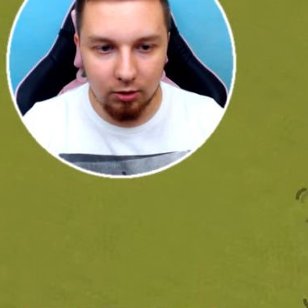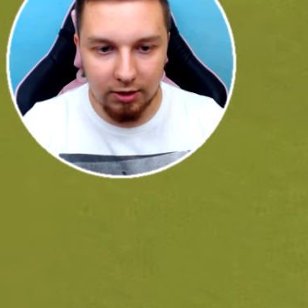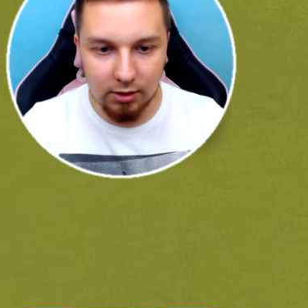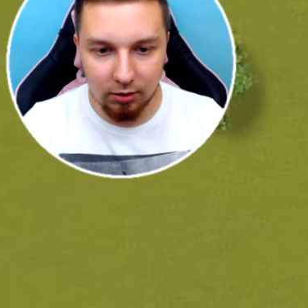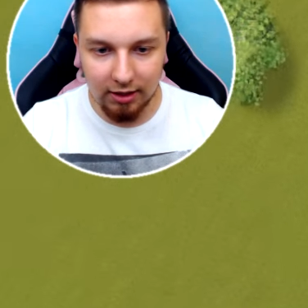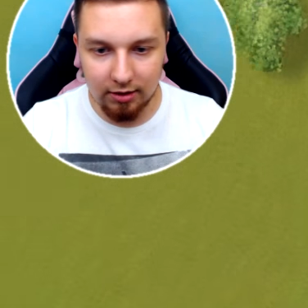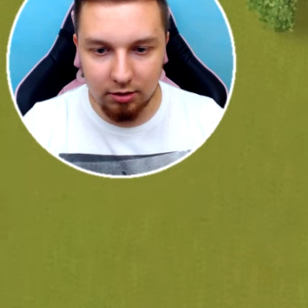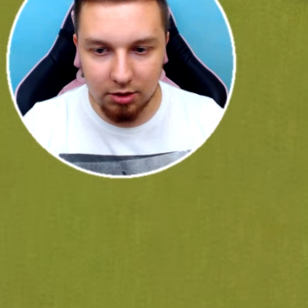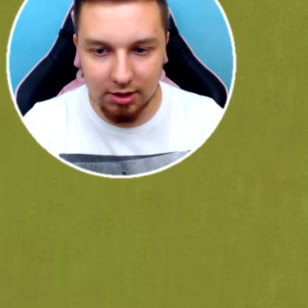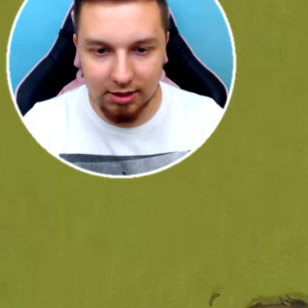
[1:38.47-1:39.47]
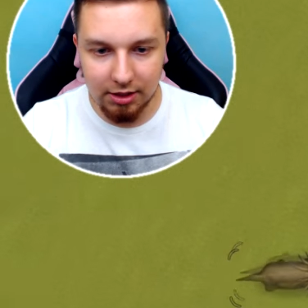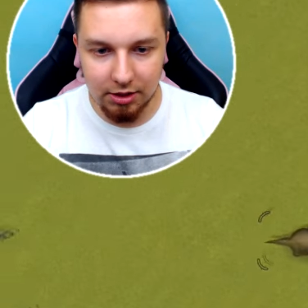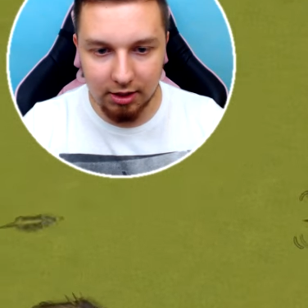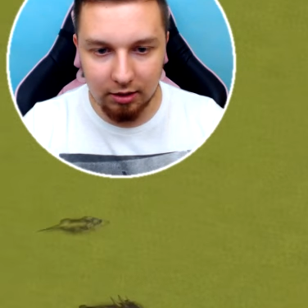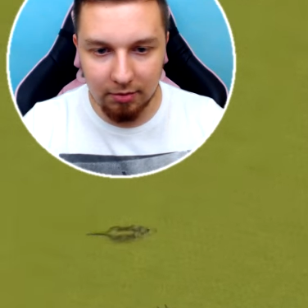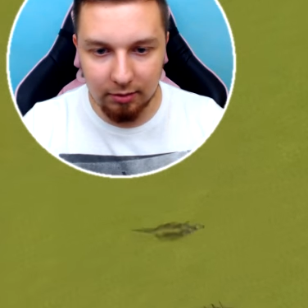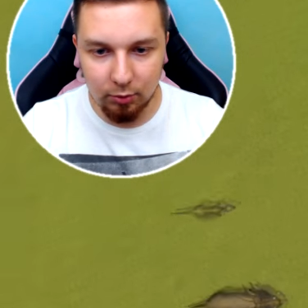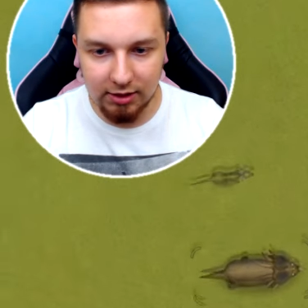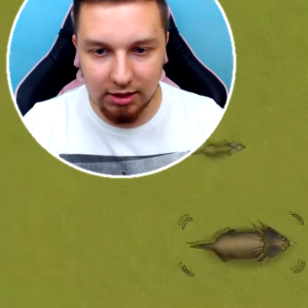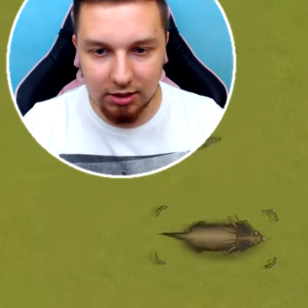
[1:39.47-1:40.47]
No i co? Kiedy to się zdarzy? Kiedy będę
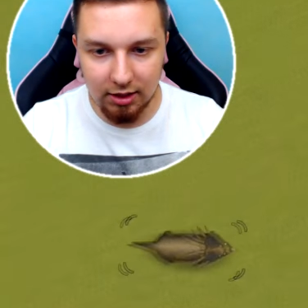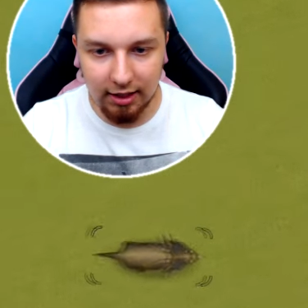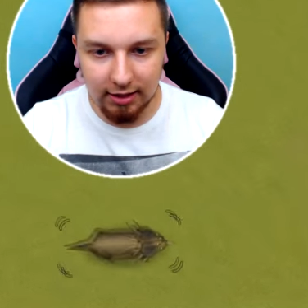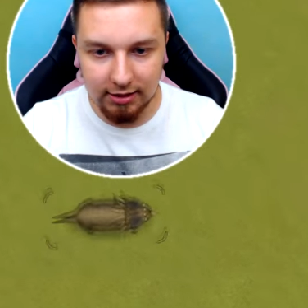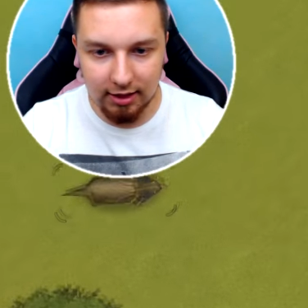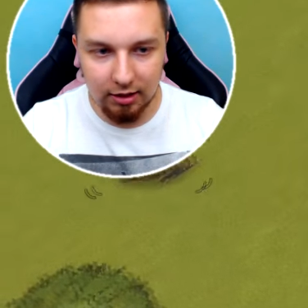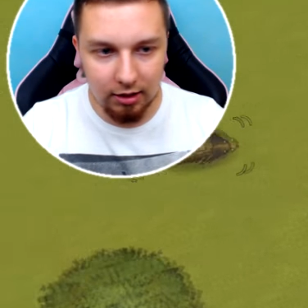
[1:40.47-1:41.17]
mógł zjeść T-Rexa?